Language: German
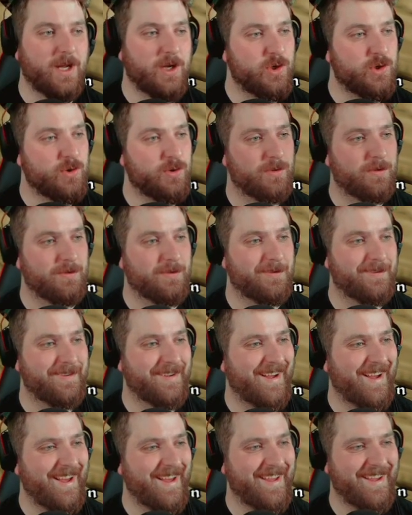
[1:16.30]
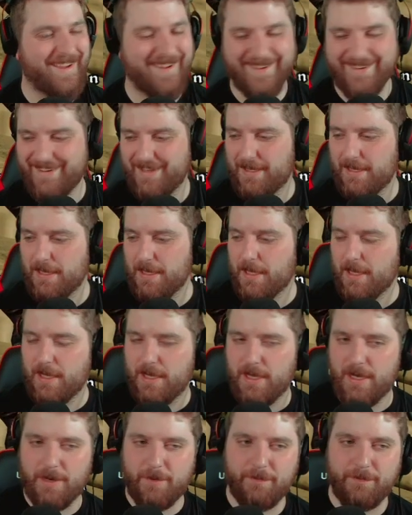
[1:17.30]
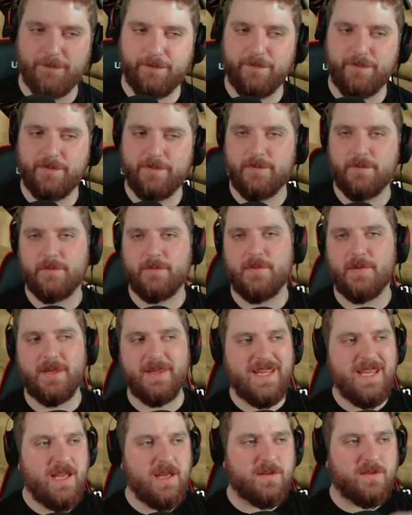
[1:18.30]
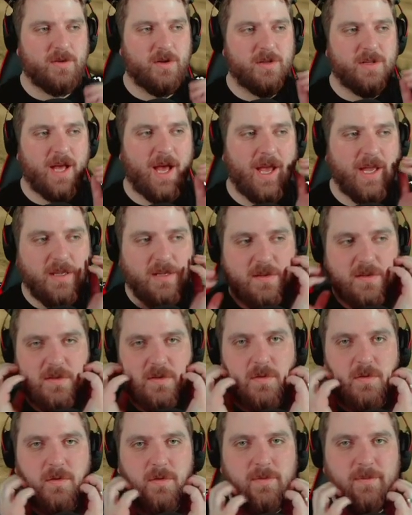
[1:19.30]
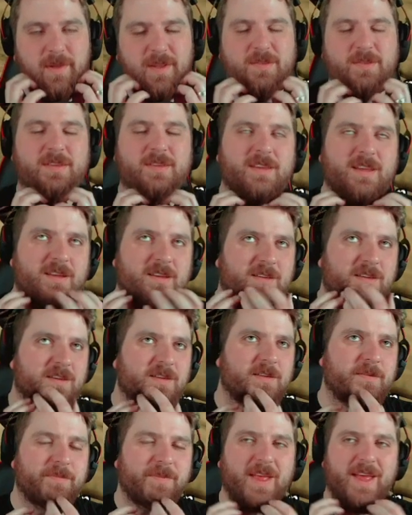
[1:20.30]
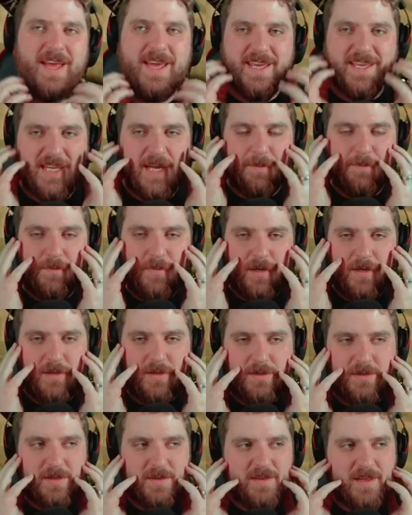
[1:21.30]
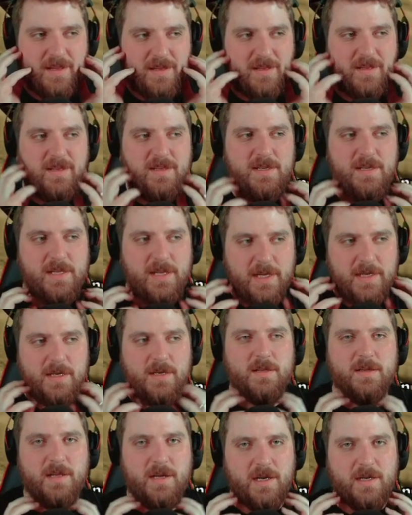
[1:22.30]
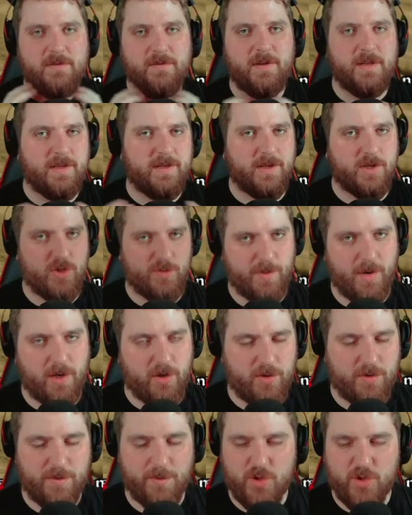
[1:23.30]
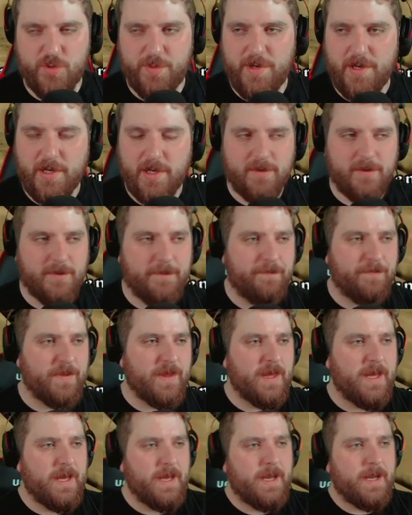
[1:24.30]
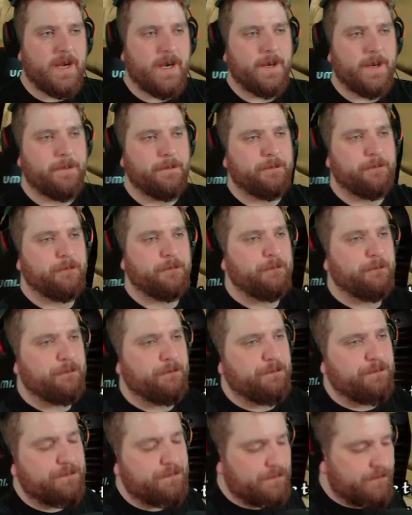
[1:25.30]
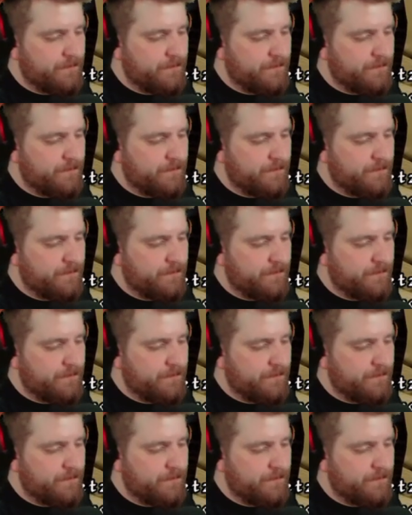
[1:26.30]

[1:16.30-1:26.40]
Dankeschön. Hi. Ähm, nee, er sollte eigentlich so. Also, das Ding ist das. Ich habe mal eine Zeit lang hier länger getragen, weil ich keinen Spar zum Spiegel hatte. Ähm,